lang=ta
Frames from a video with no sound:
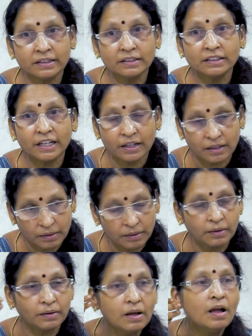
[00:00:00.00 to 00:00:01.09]
என்றது
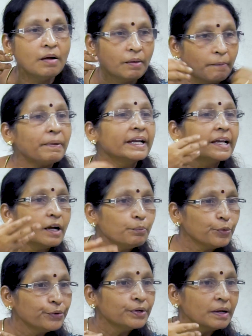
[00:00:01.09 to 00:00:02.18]
படிக்க
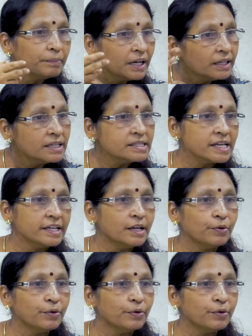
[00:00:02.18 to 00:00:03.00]
முடியும் நம்மளால் செய்ய